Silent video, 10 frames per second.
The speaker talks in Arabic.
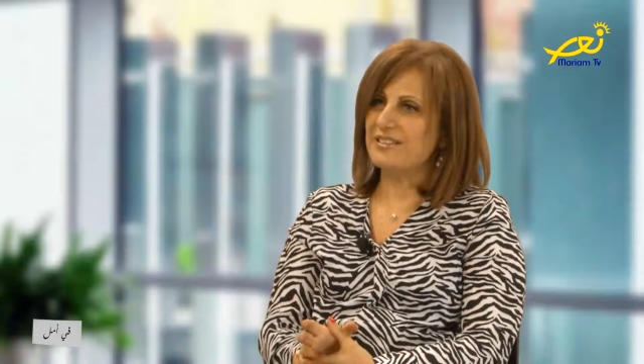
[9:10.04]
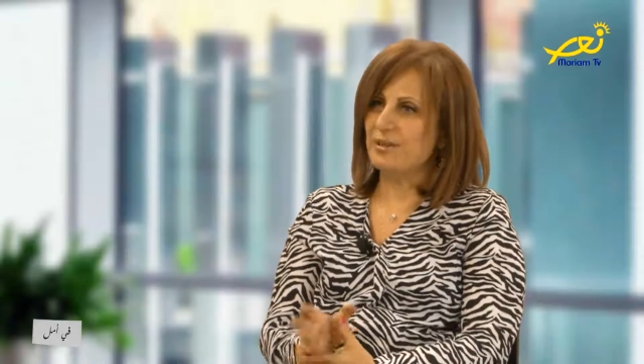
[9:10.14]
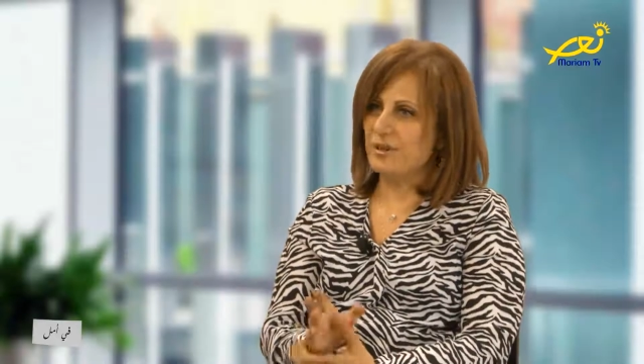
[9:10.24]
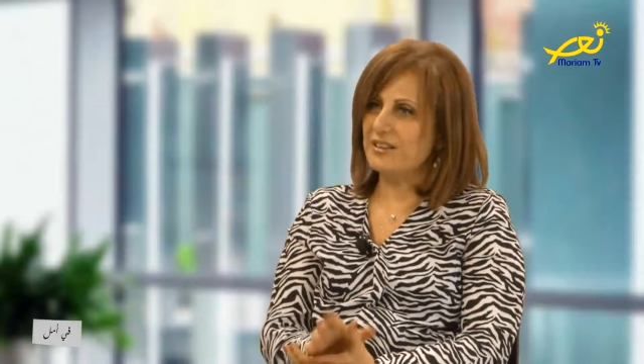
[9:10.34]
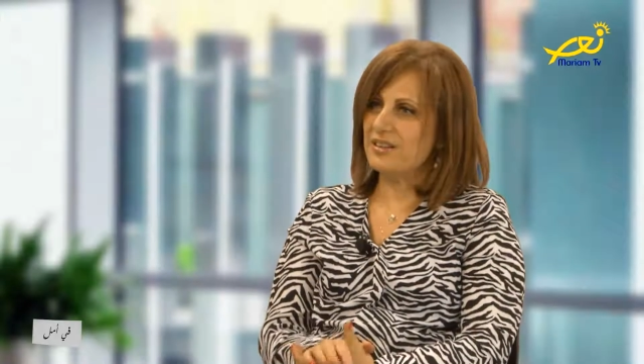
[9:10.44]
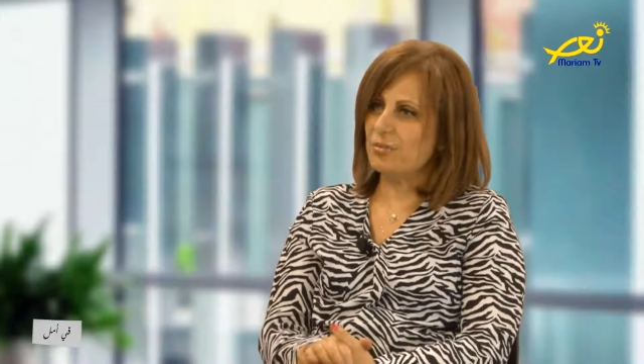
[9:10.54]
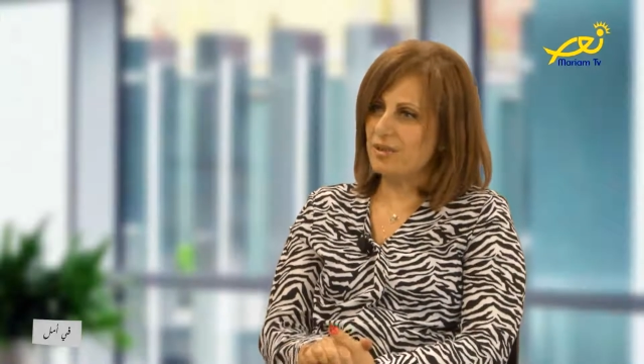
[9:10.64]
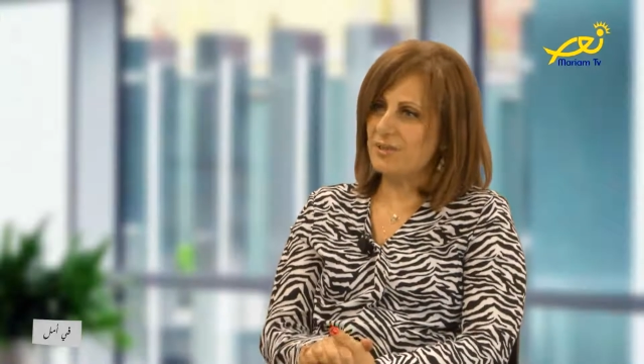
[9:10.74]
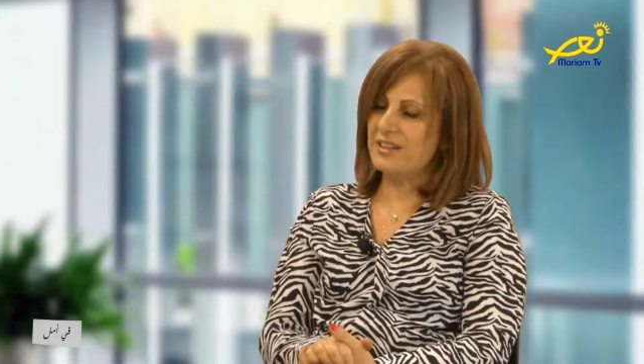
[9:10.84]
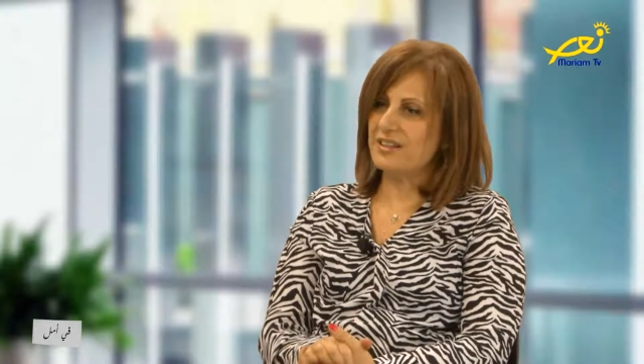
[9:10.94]
انه عندنا
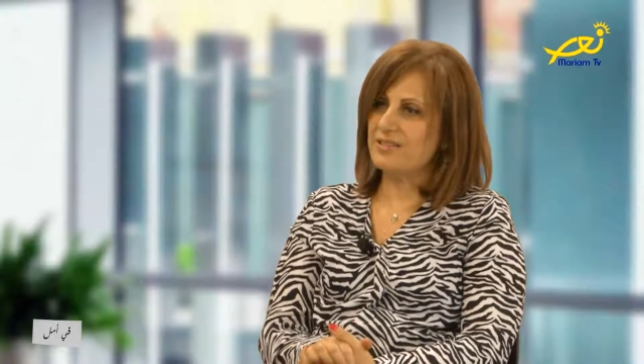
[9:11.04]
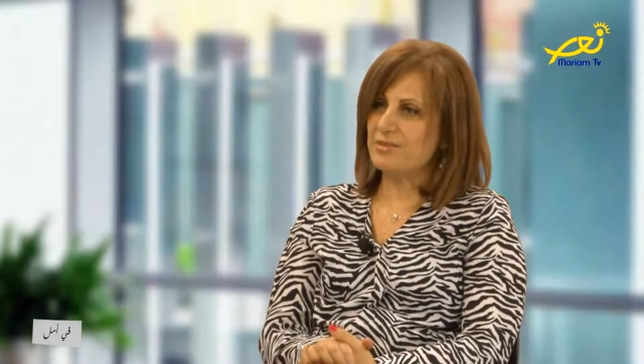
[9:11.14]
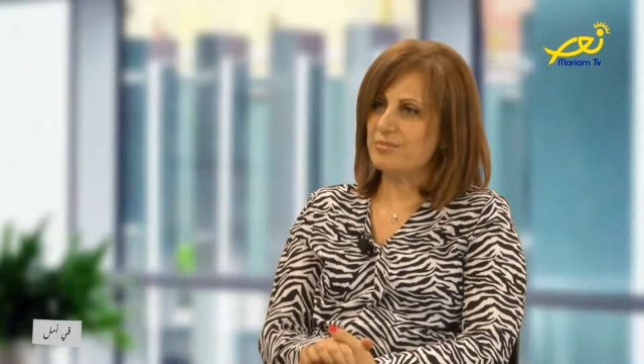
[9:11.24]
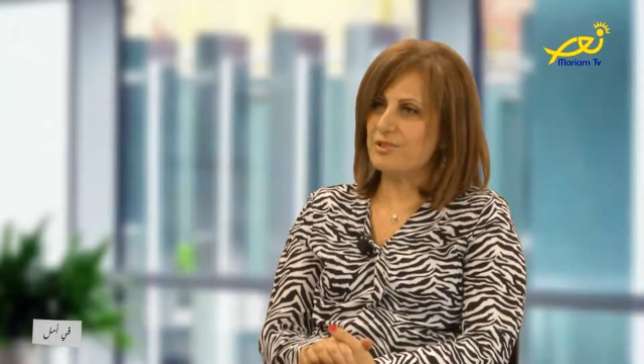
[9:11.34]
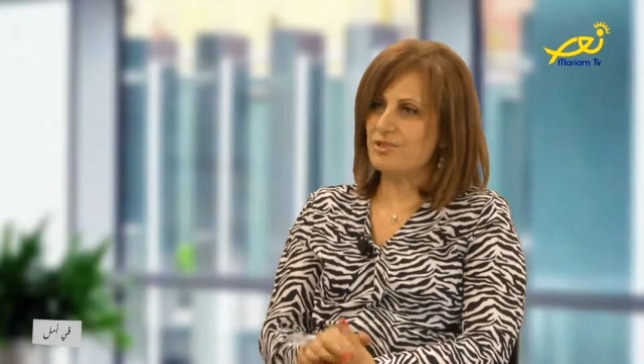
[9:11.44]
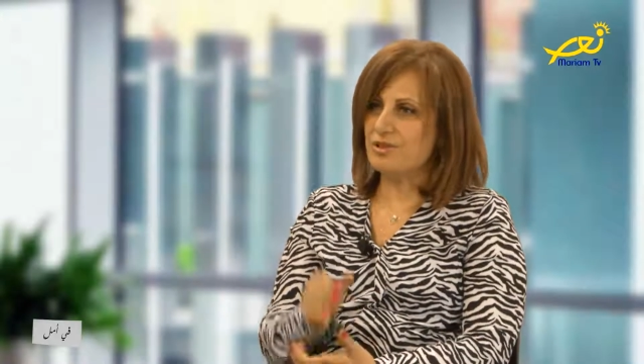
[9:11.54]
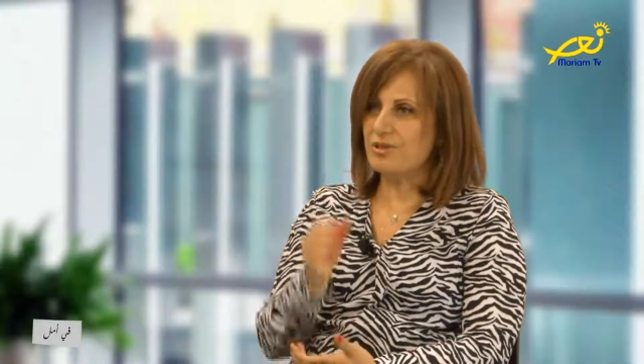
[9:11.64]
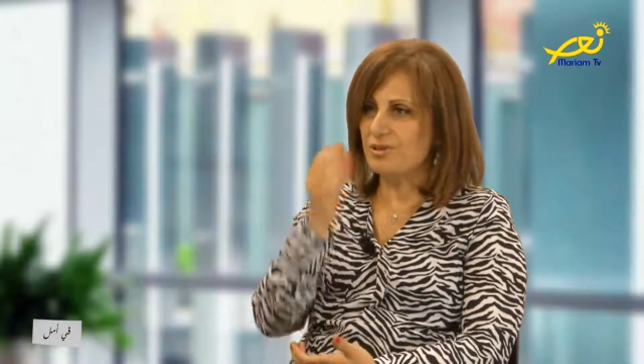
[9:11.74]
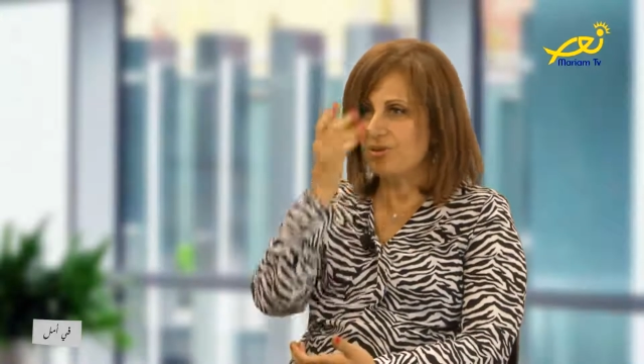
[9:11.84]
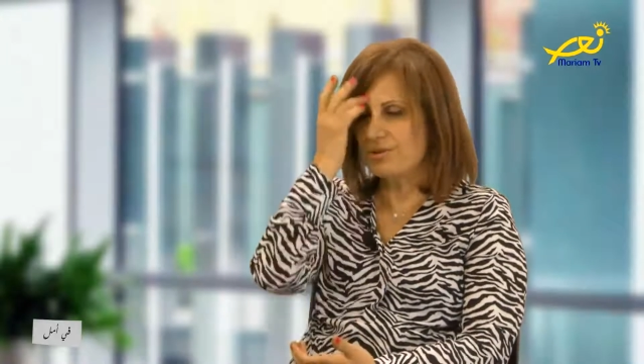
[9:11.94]
بالمركز
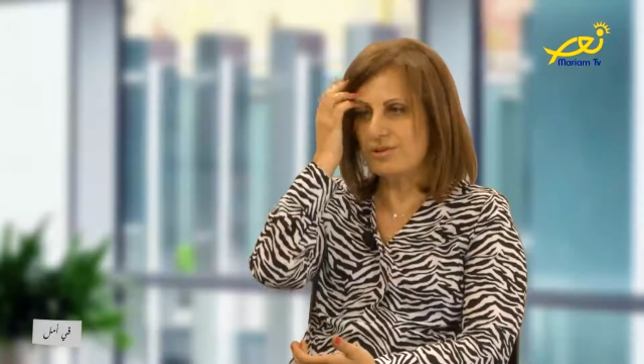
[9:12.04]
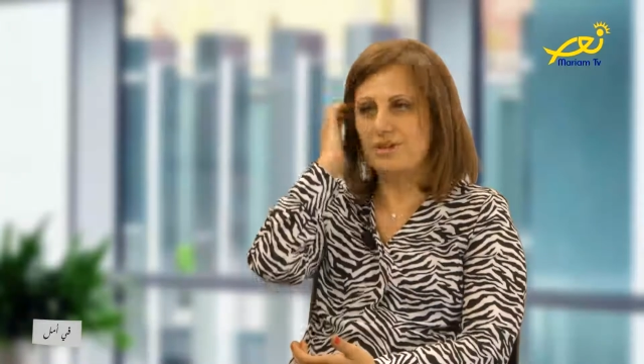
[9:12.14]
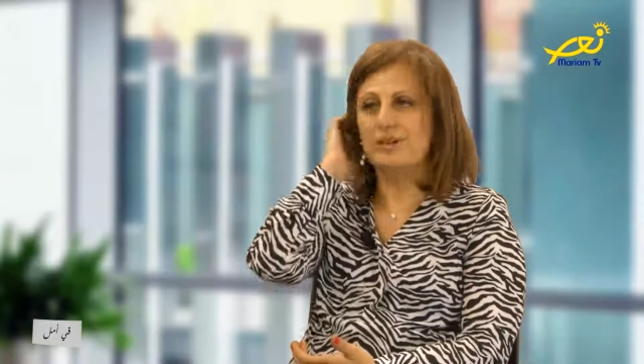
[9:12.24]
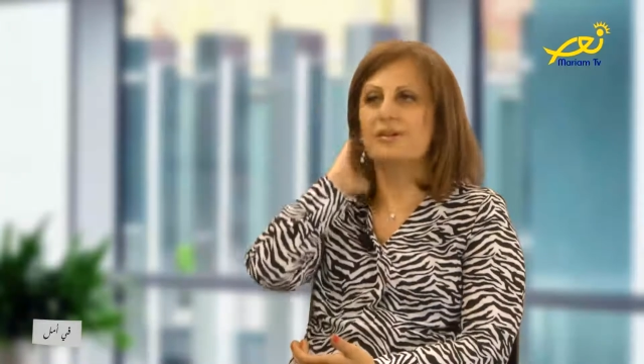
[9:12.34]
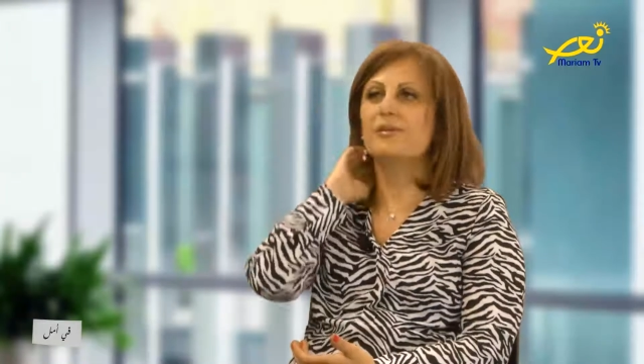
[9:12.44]
بيشتغلوا